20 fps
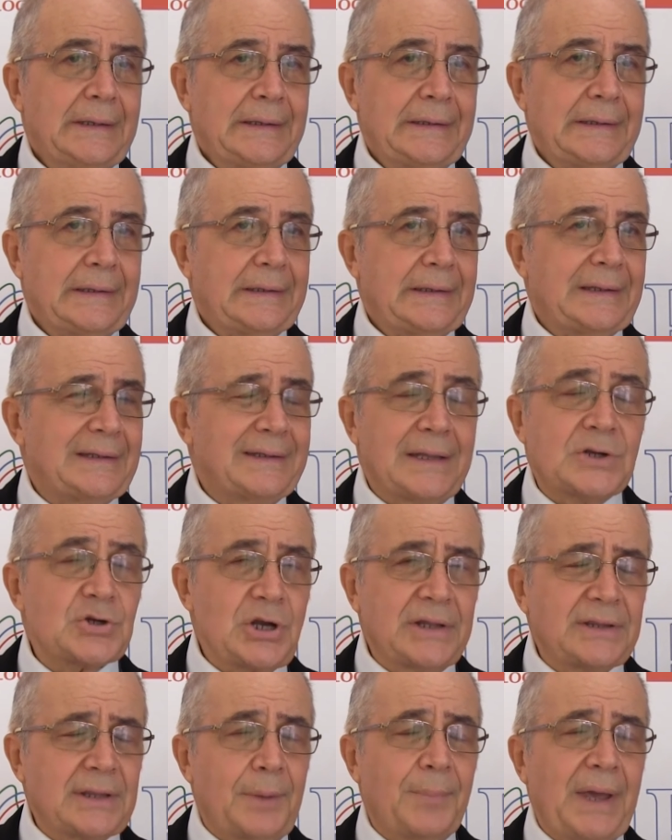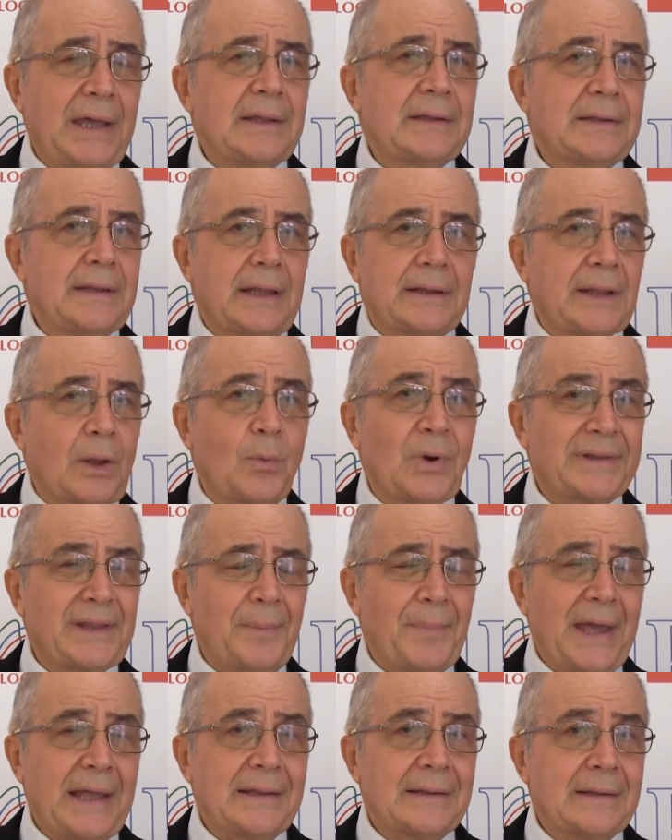eh, decentemente,
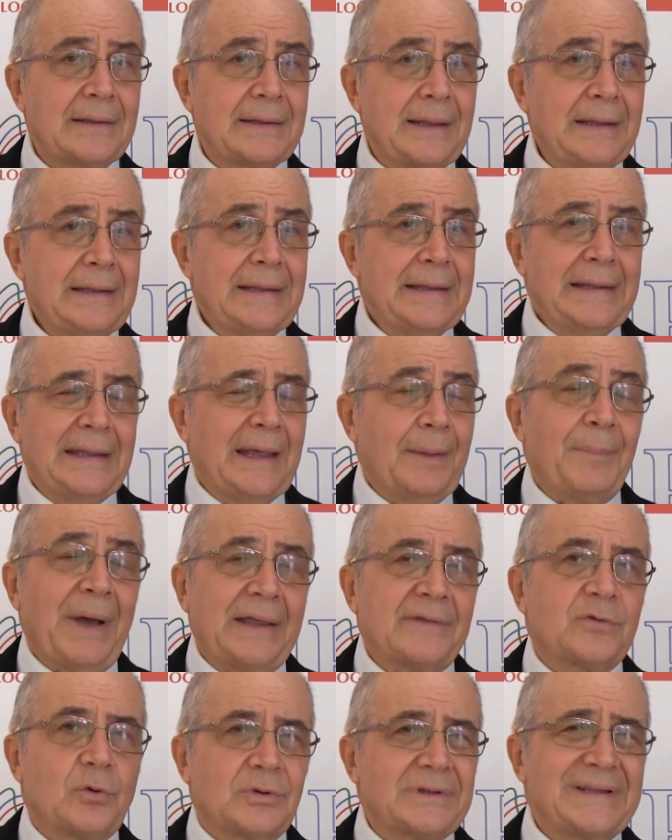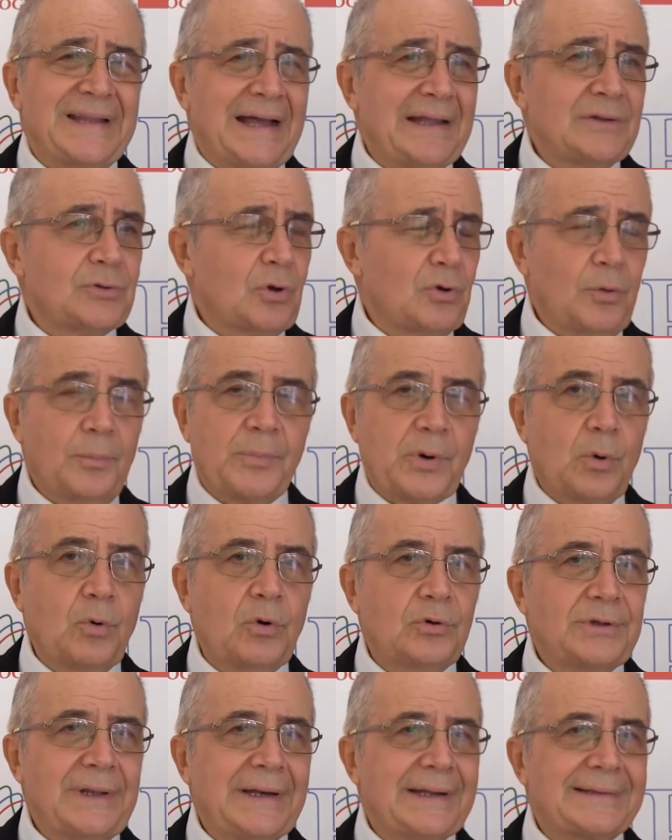adeguatamente ovviamente, eh, ma soltanto con
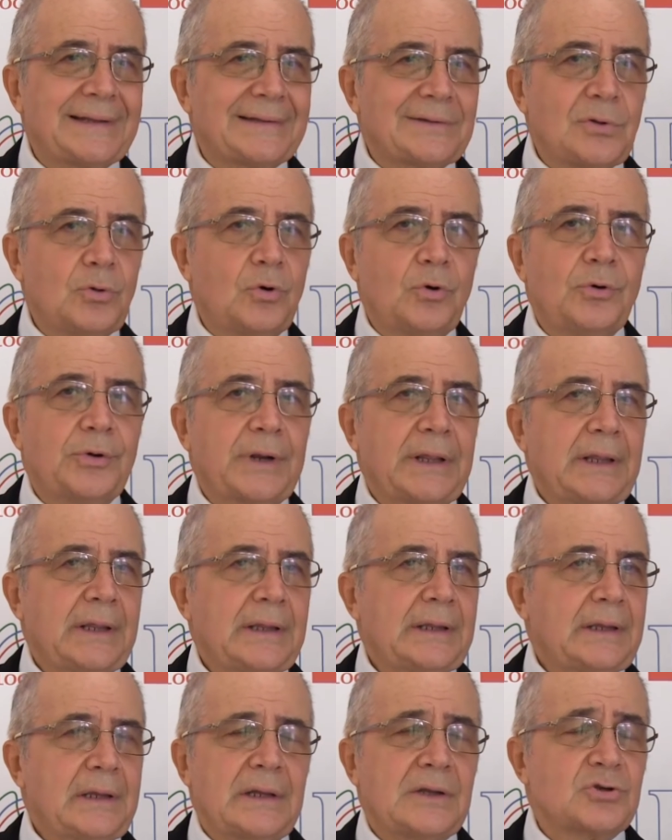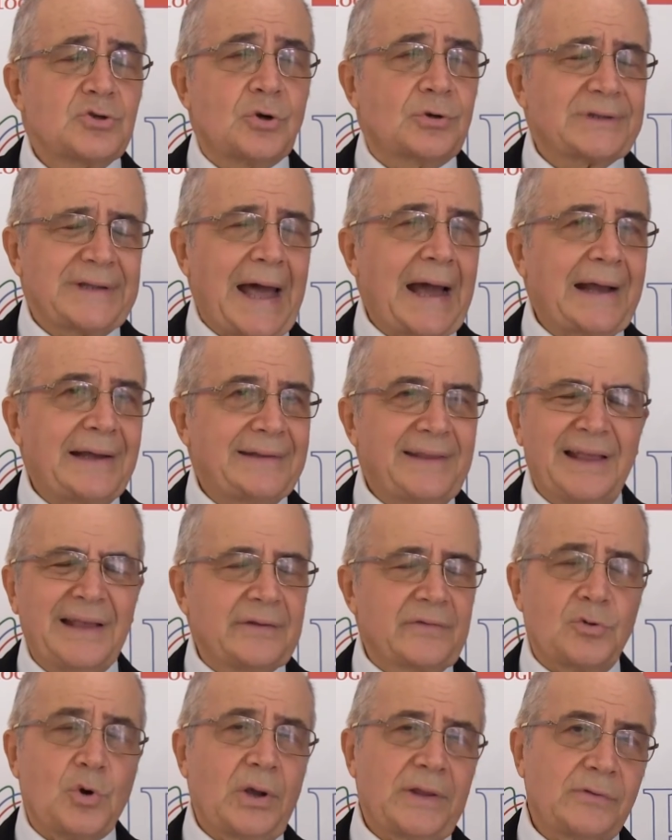broncodilatatori eh, short acting,
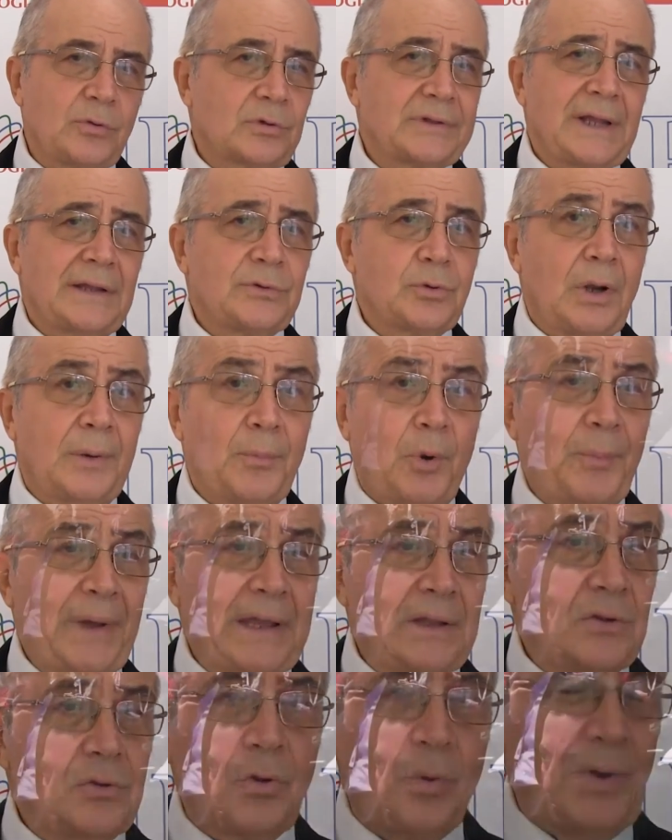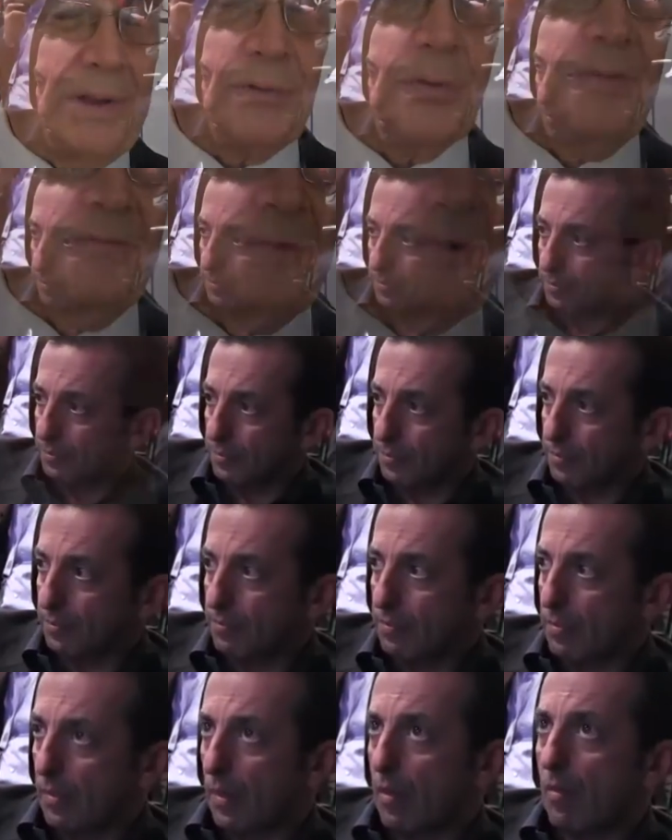cioè soltanto al momento, quando invece
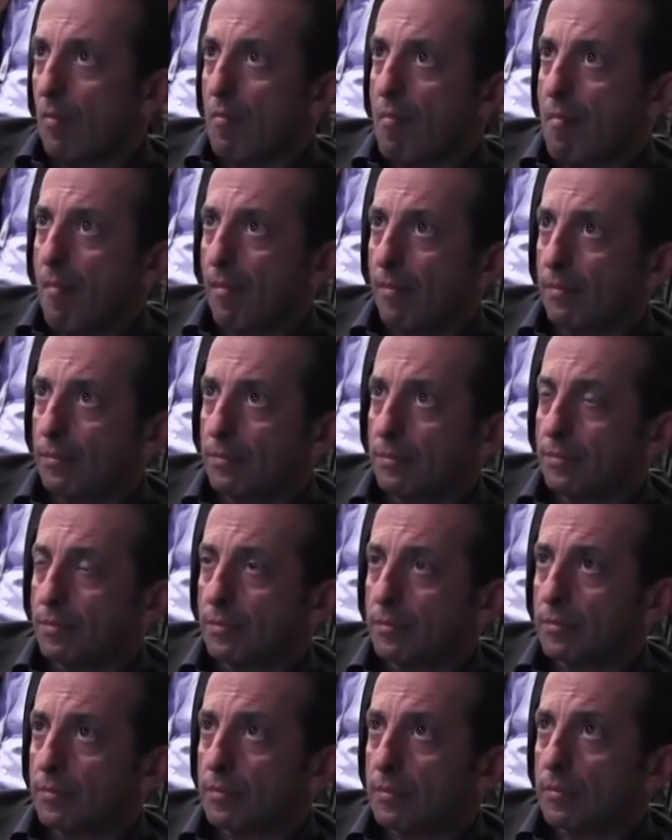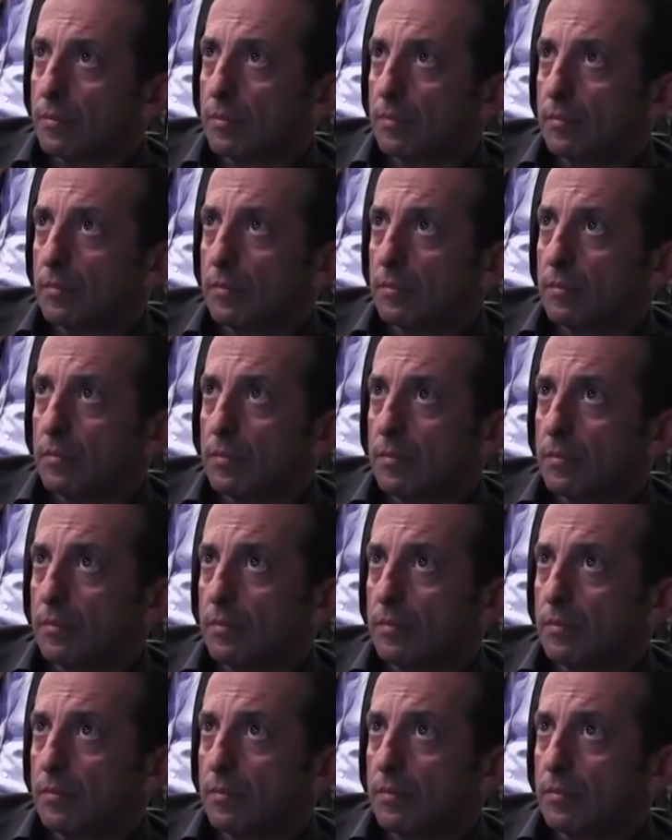l'asma è una patologia seria